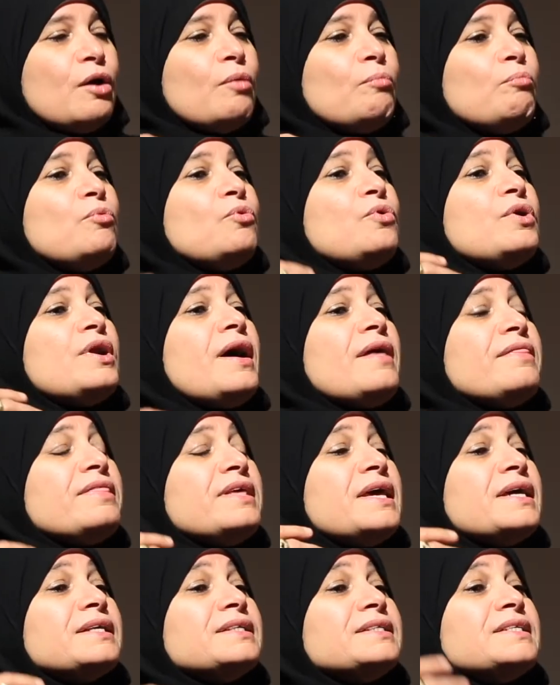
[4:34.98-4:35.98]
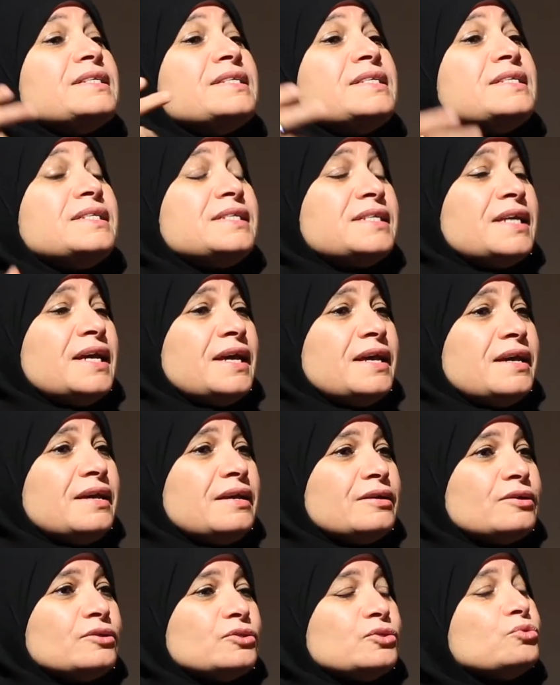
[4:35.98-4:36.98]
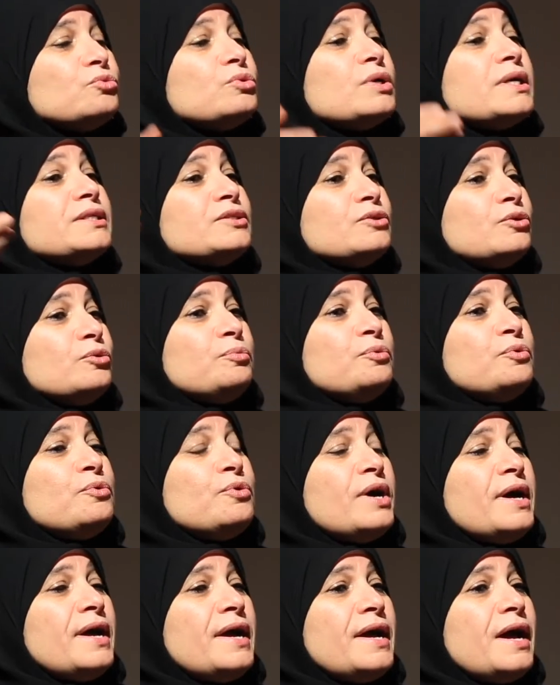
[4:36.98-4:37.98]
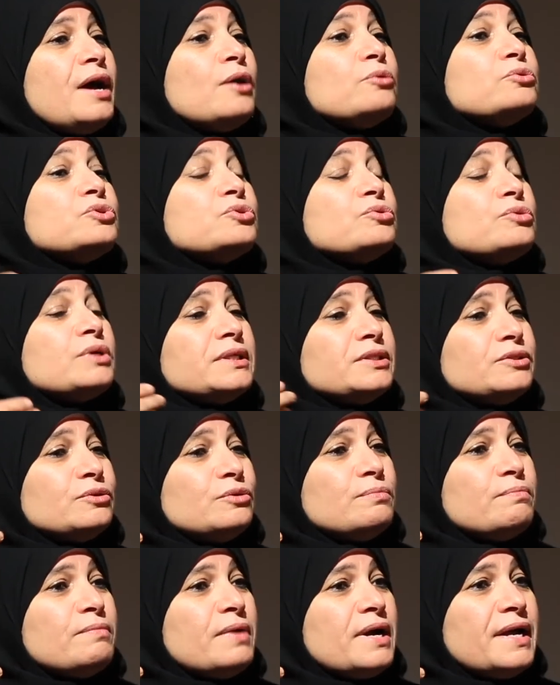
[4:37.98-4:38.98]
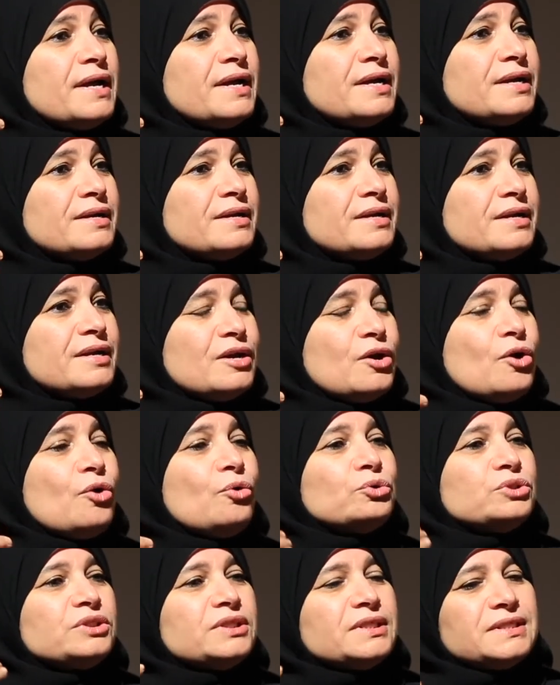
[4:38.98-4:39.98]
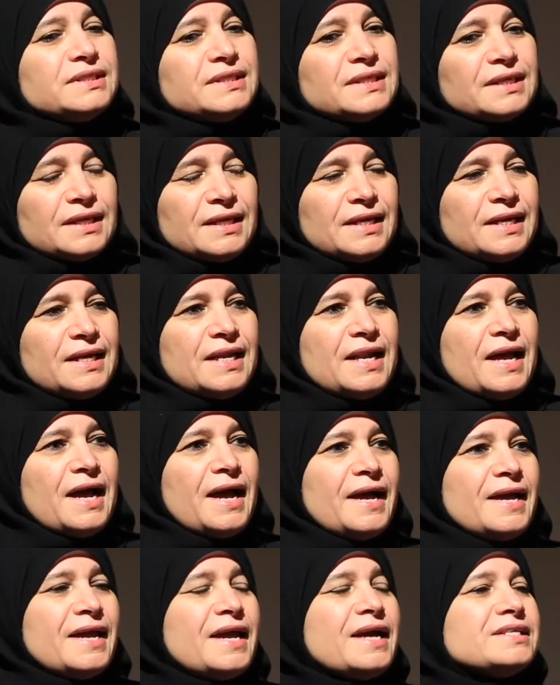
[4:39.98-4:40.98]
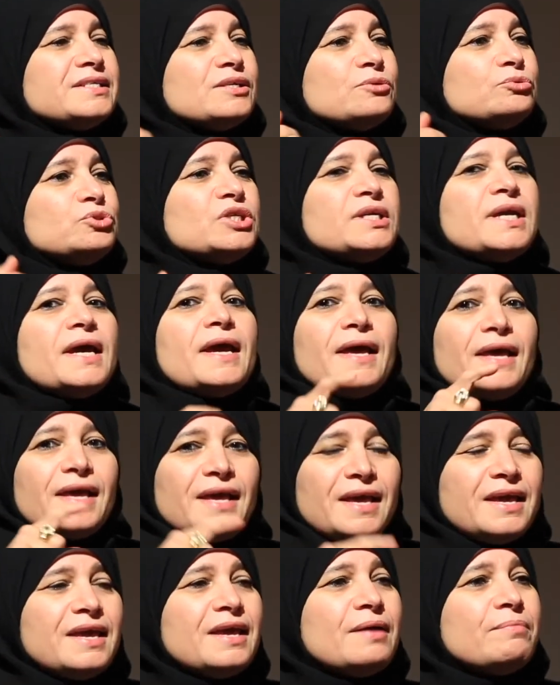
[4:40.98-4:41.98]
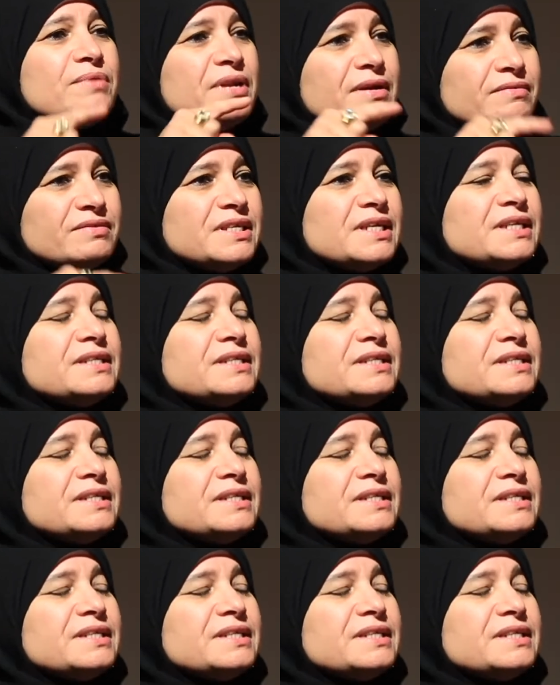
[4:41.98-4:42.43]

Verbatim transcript: مو راضيه تنسى صوره ابوها او صوره امها إيه. وتنتقل الى حياه زوجيه هي بنفسها